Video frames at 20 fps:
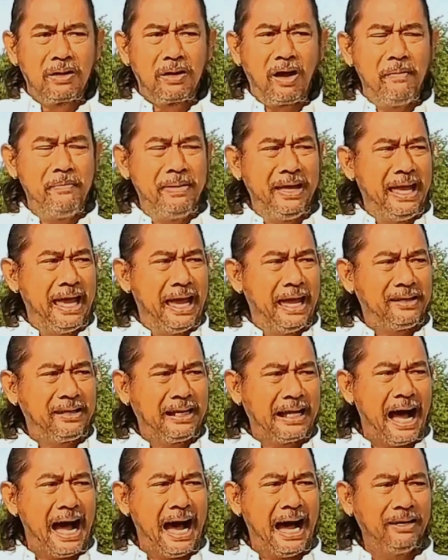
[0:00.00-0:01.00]
ก็มีเหตุ
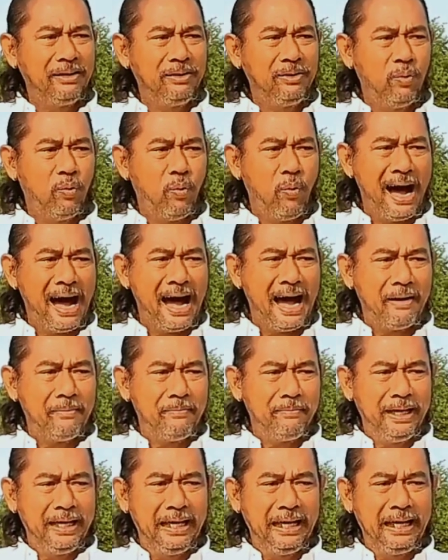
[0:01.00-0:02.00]
การณ์ว่า
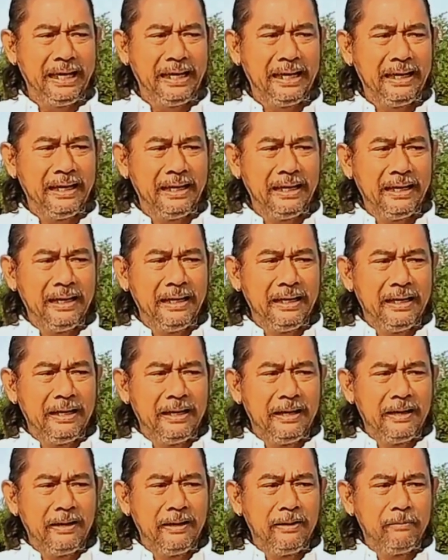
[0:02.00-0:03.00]
มี
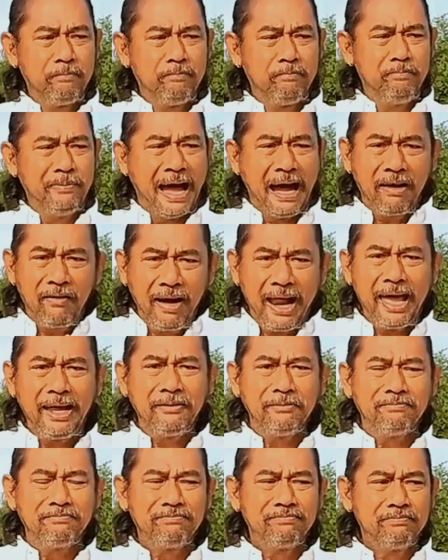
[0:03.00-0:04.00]
นักเล่น
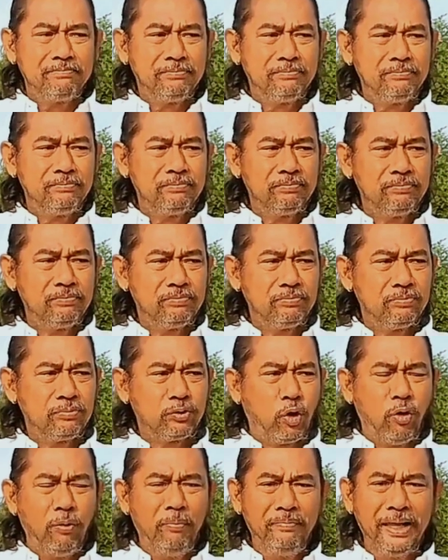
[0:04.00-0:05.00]

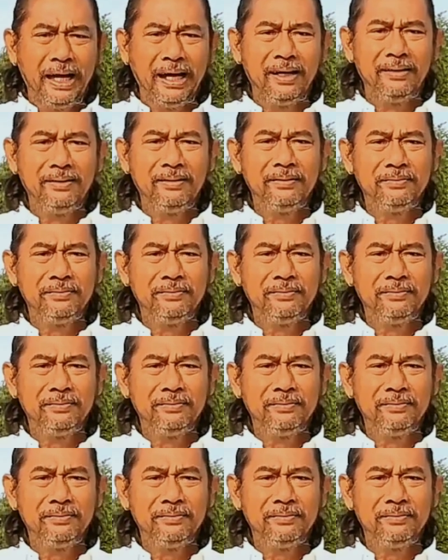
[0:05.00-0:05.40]
กลุ่มหนึ่ง